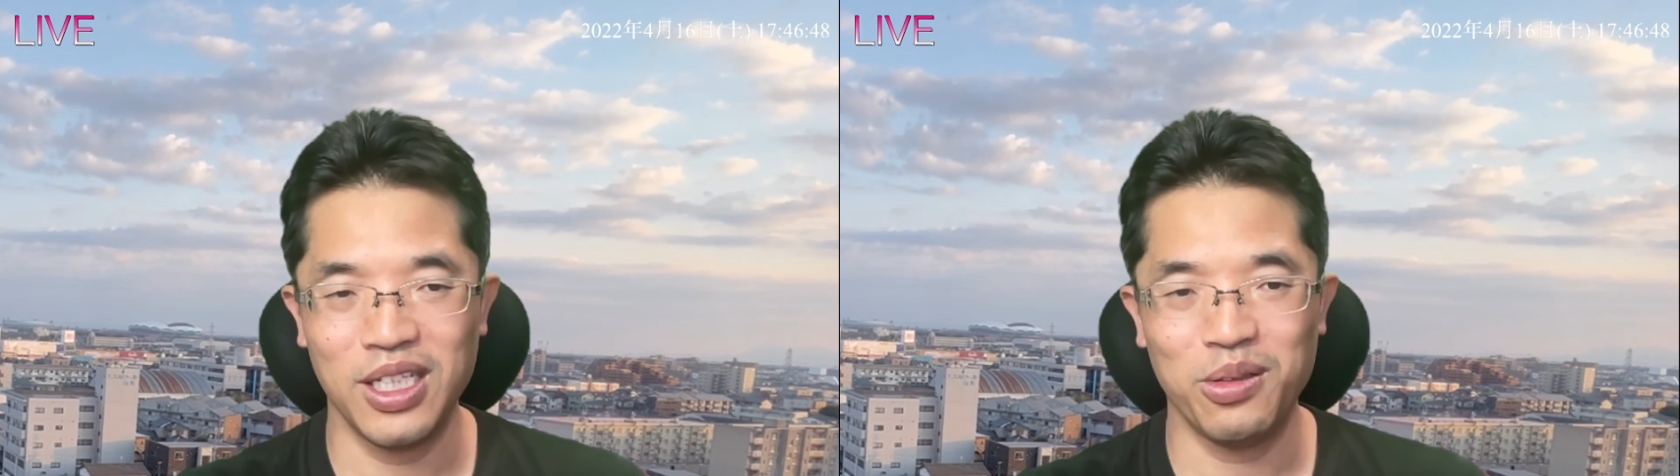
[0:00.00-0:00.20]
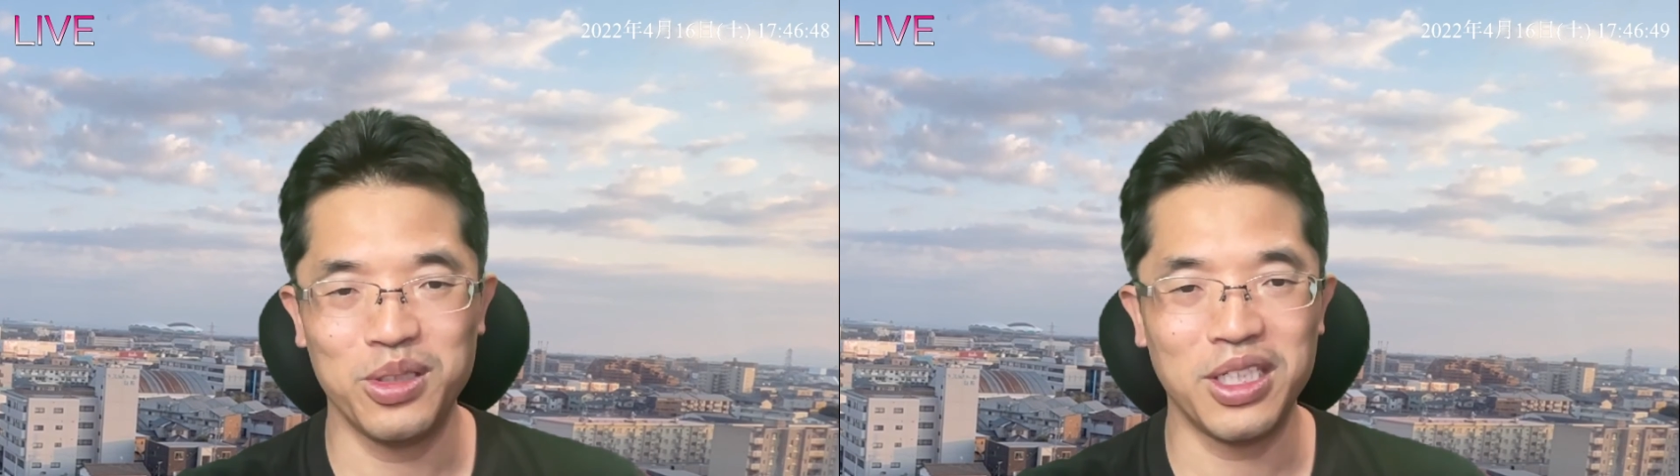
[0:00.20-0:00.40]

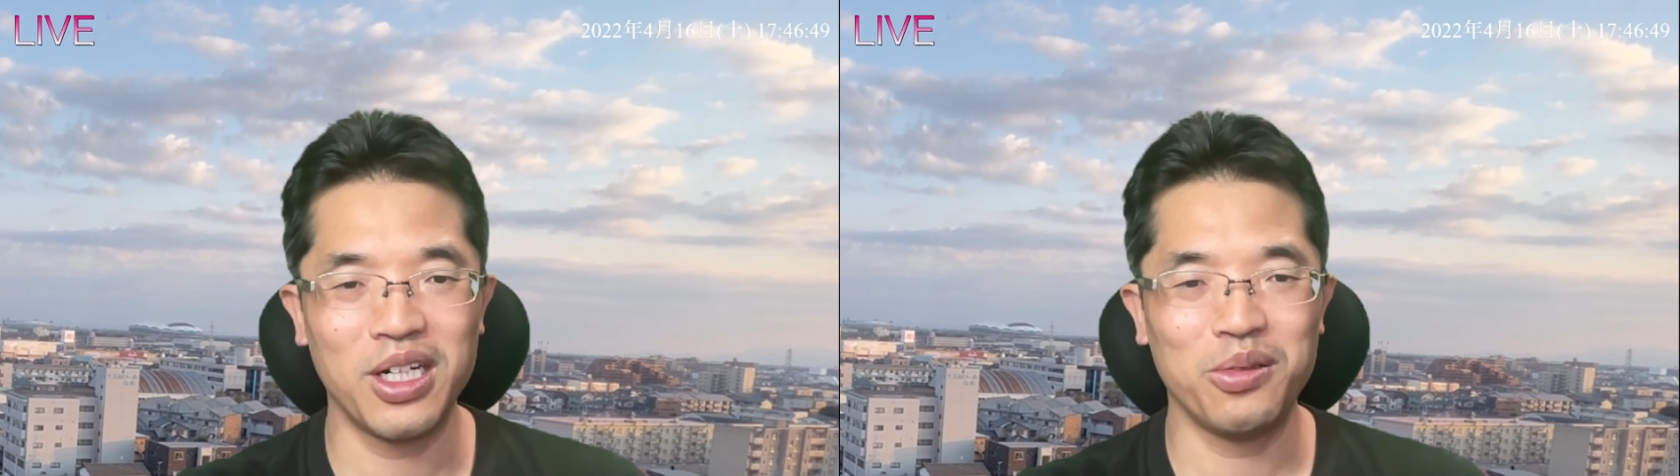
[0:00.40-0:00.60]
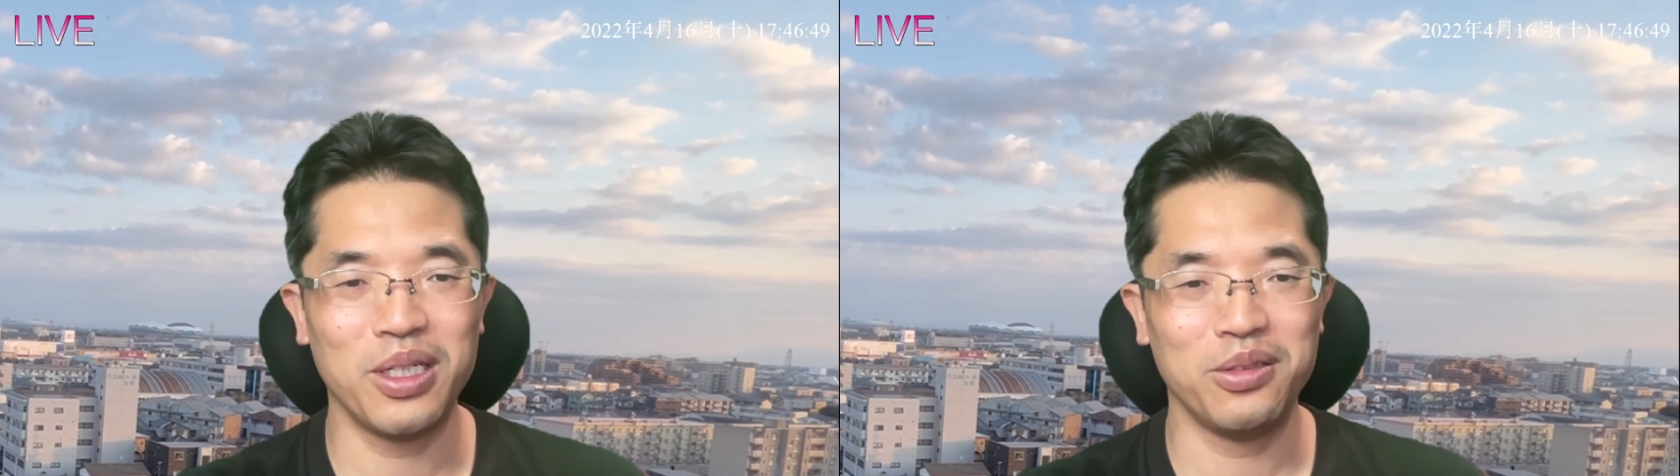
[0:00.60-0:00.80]
えー、こちらか
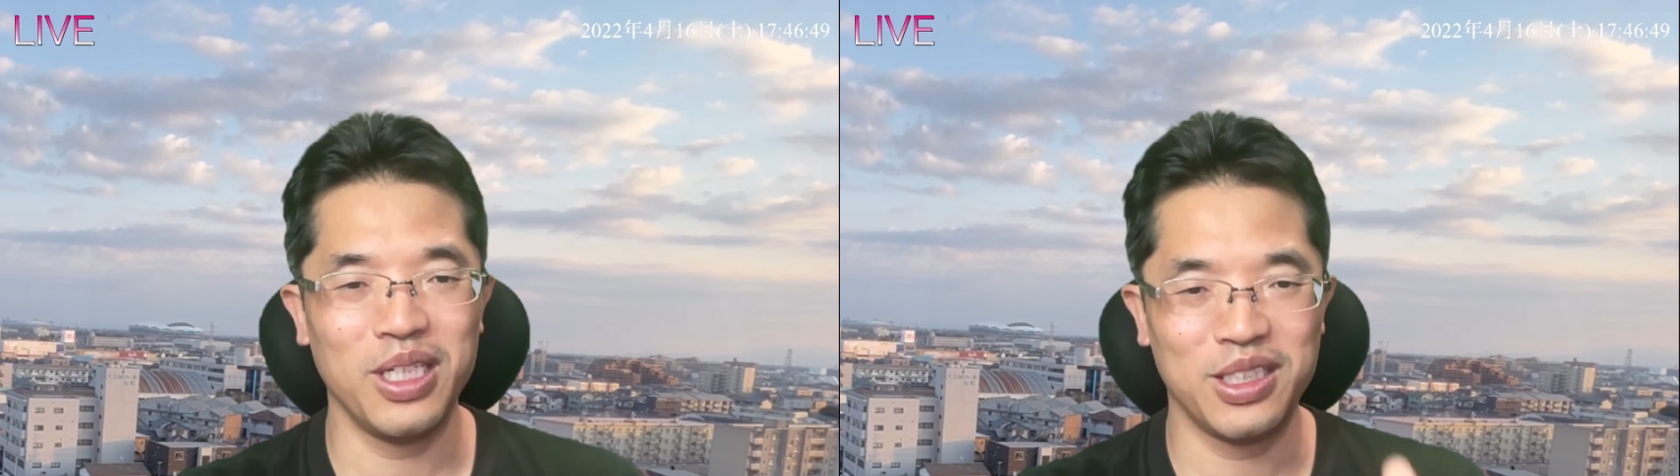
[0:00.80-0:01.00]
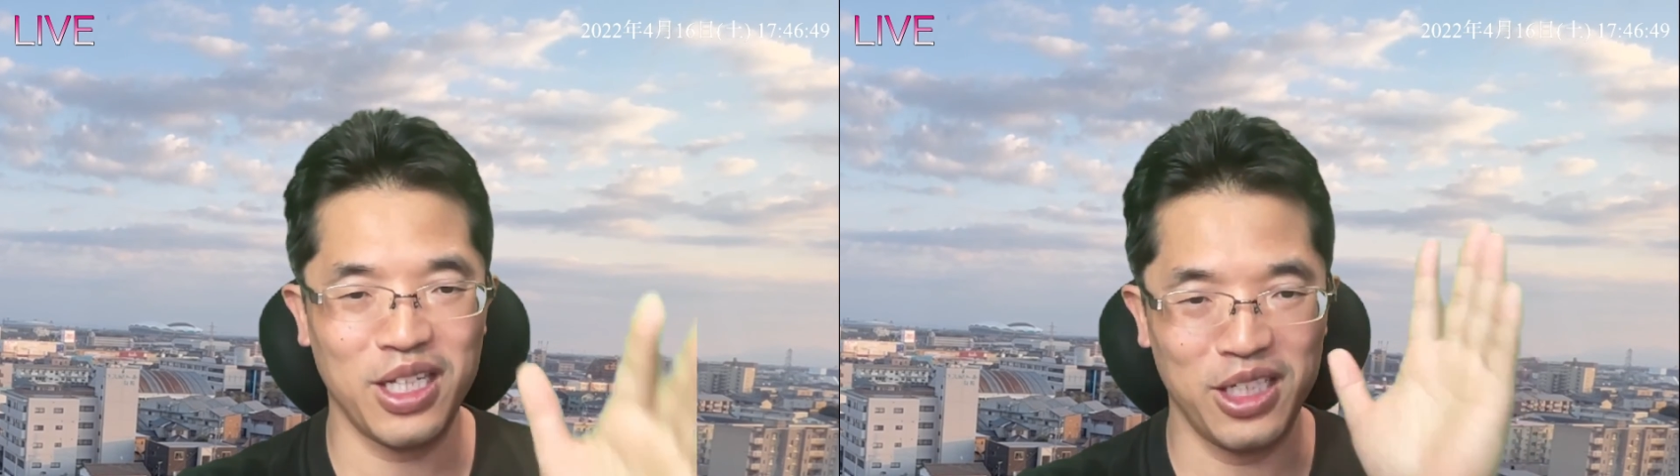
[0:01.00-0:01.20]
らご覧く
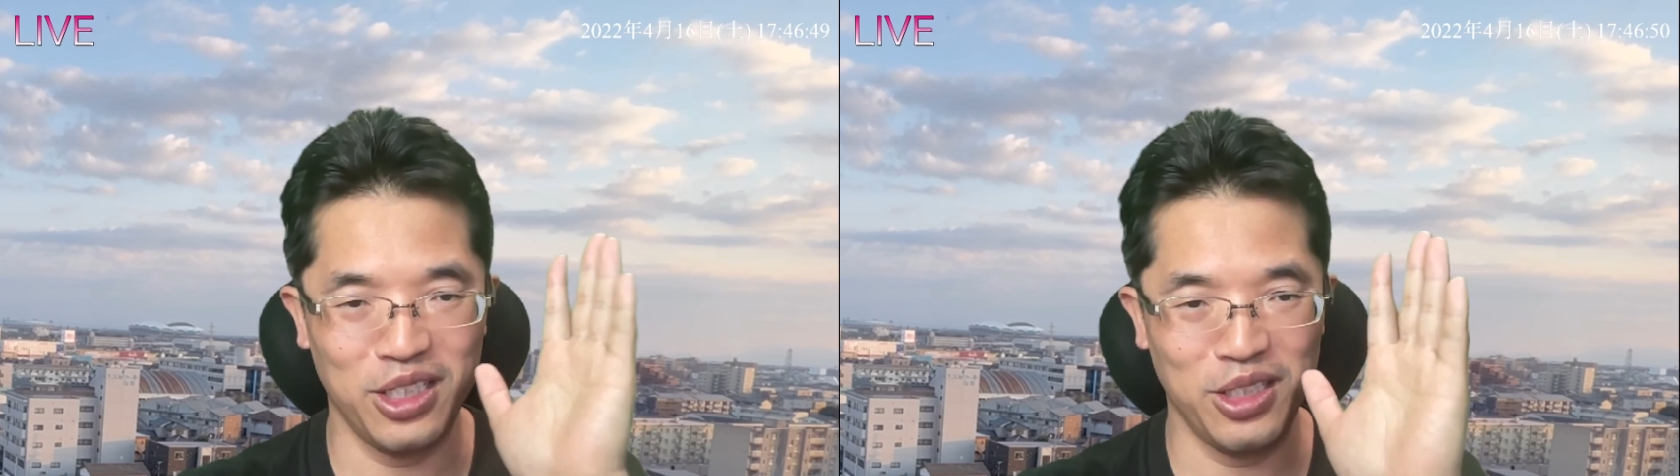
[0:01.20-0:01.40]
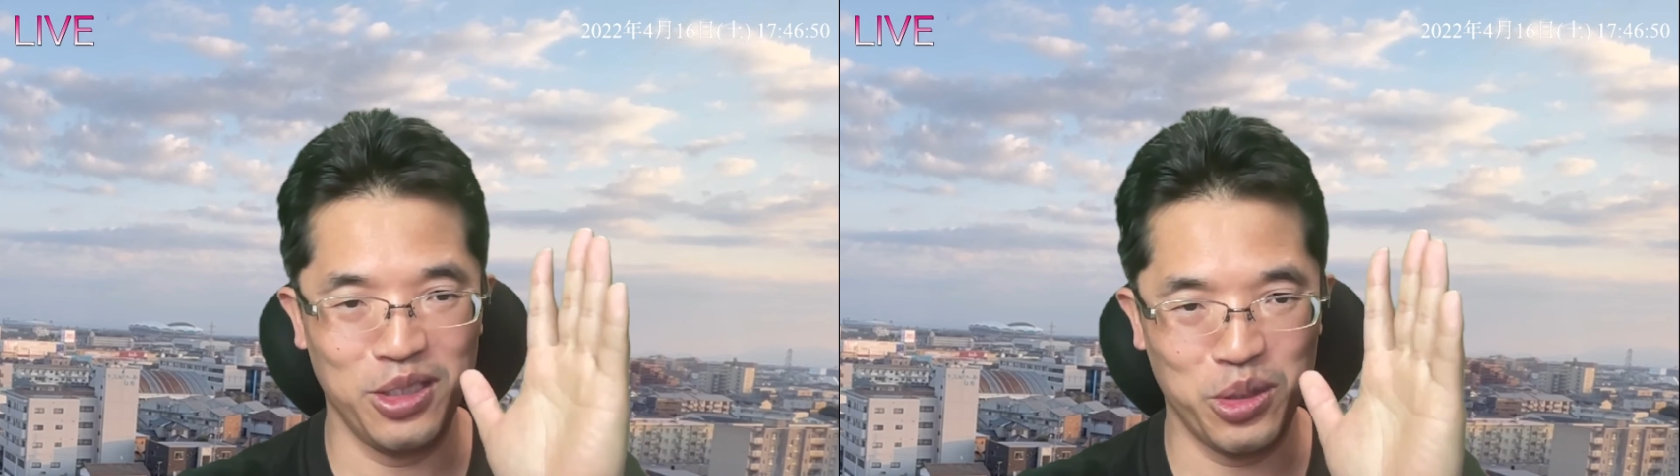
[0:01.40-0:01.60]
ださ
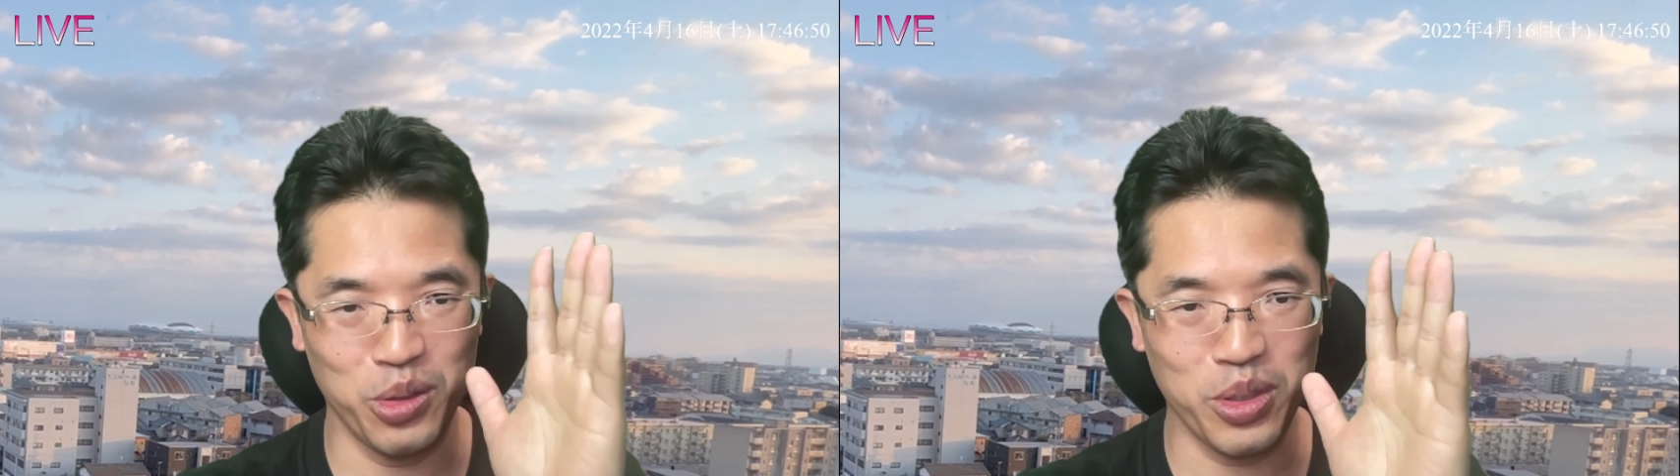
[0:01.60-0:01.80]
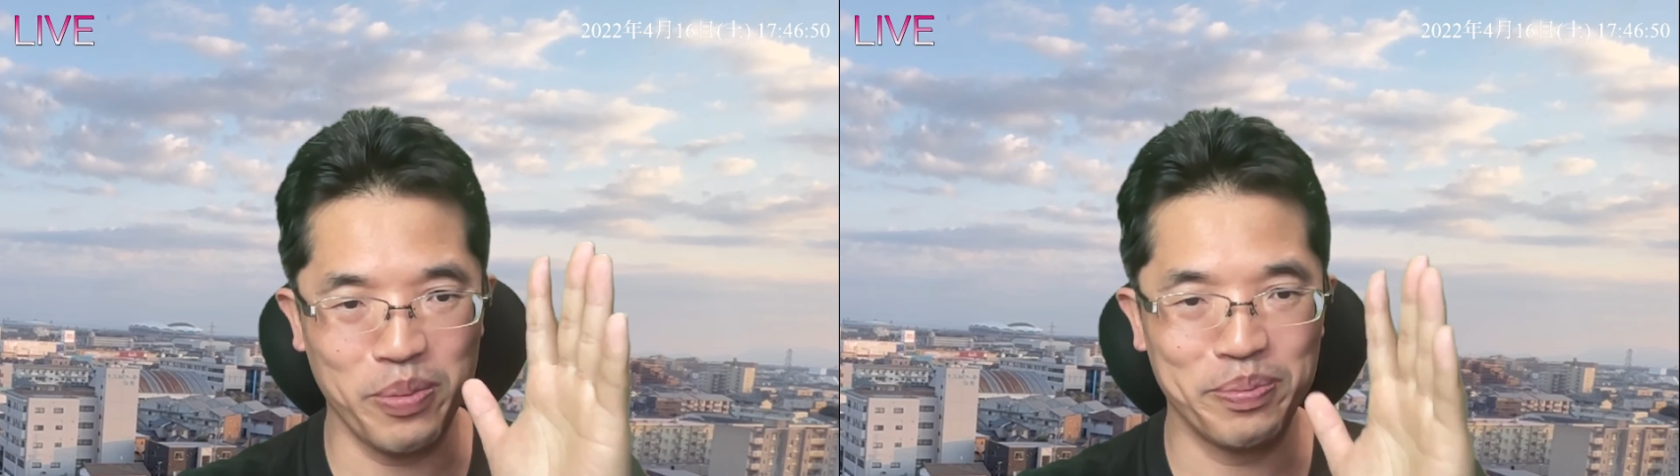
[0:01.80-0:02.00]
い。
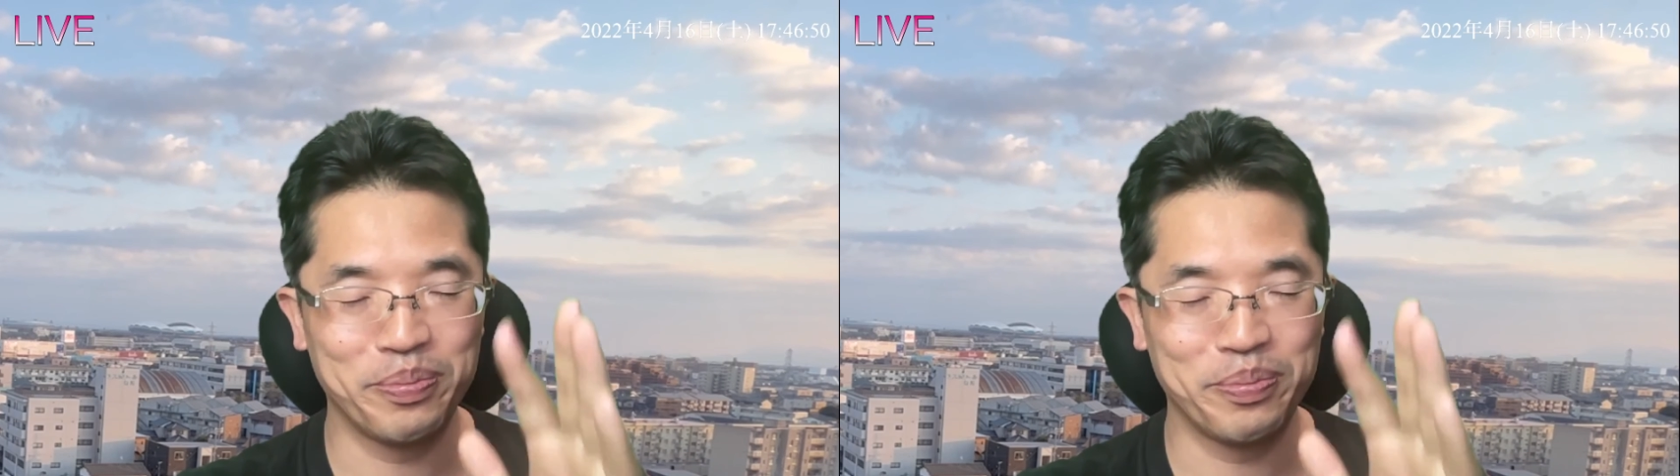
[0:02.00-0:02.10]
どうぞ。